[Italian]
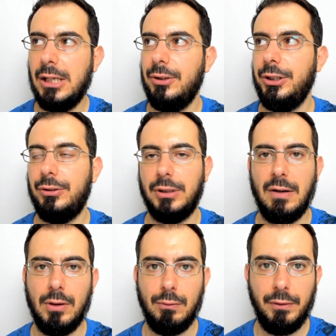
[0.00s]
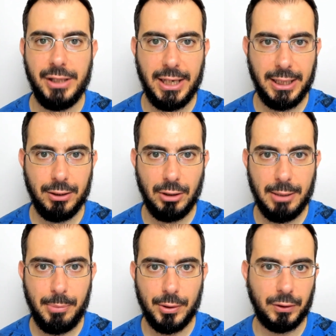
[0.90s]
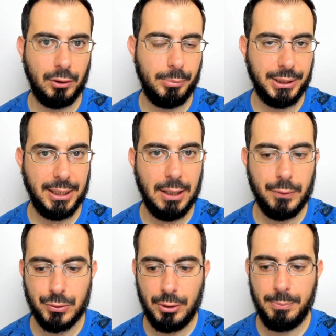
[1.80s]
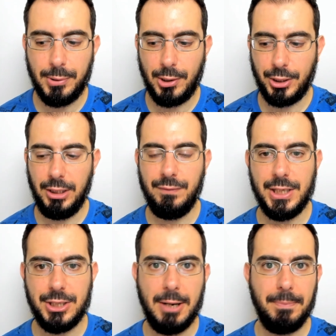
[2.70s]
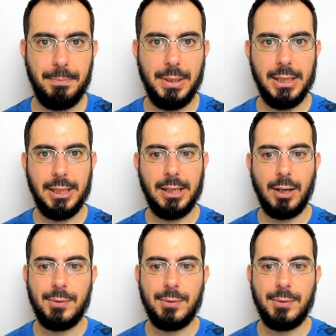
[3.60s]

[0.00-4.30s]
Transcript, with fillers: ho detto cavolo vuoi vedere che non la portano perché la usano in pochi invece eh,